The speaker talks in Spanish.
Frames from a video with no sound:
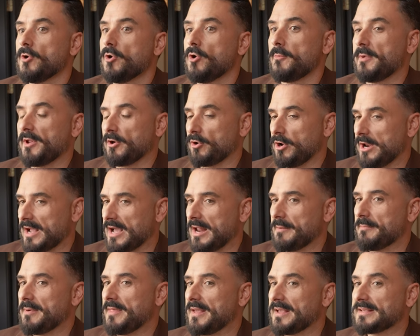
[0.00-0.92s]
Hombre, con la
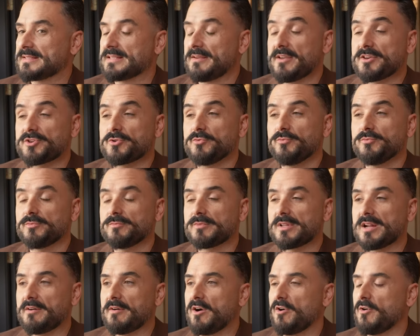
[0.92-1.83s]
calma de que se un
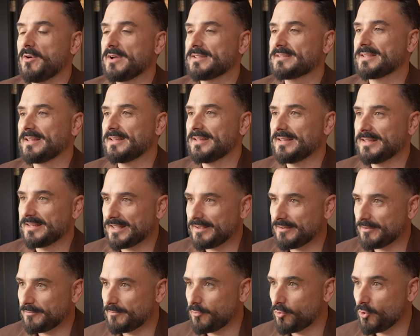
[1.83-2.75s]
trabajo
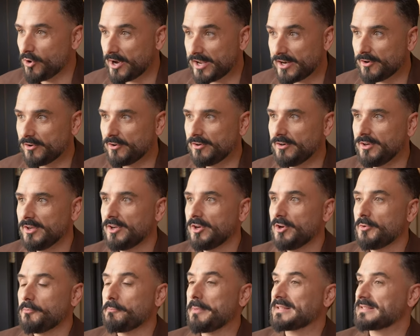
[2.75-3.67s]
bastante bueno,
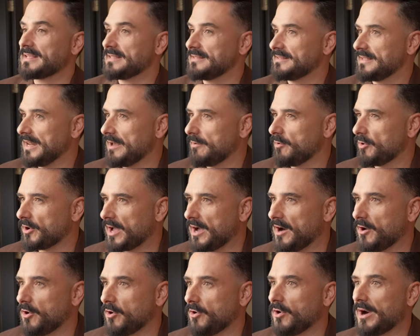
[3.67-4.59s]
bastante
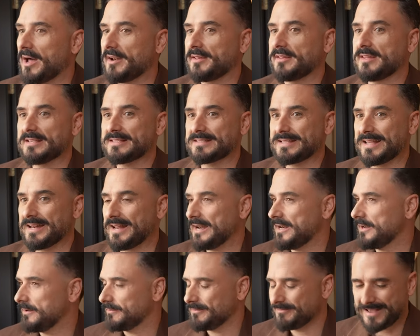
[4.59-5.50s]
elaborado,
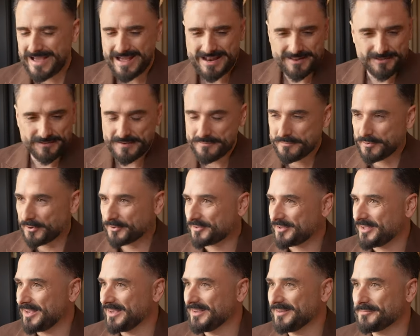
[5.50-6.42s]
artesanal al
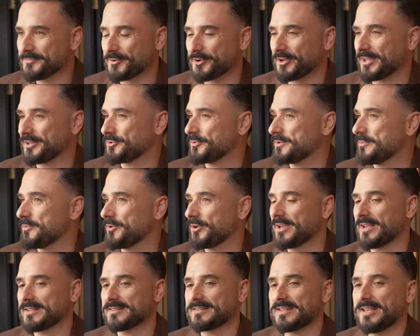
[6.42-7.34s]
100%, porque tuvimos
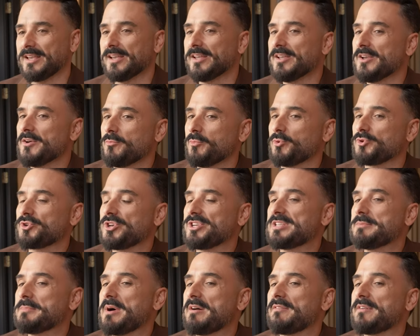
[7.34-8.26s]
que hacer
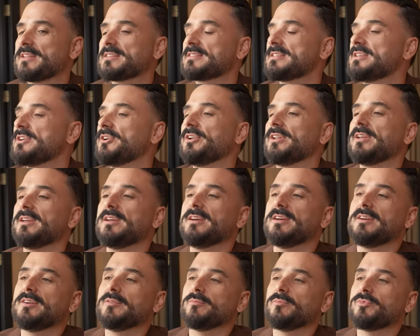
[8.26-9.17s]
muchísimas versiones,
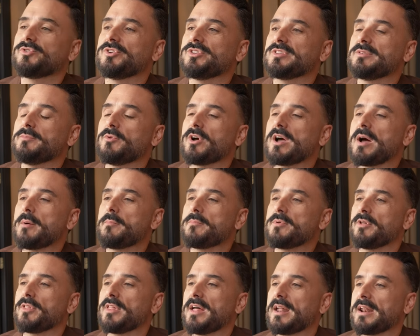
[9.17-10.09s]
muchísimos
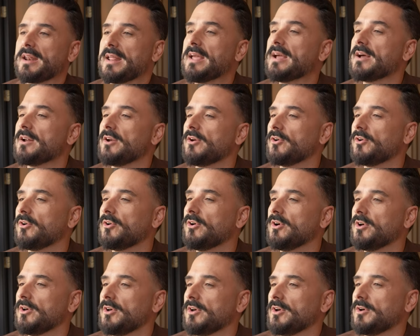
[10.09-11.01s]
cambios de
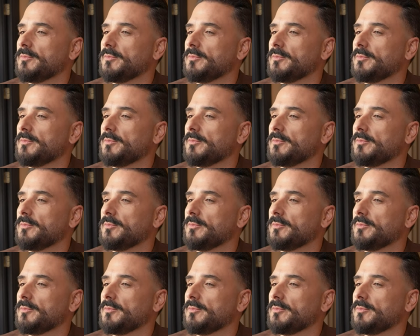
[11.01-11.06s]
arreglo,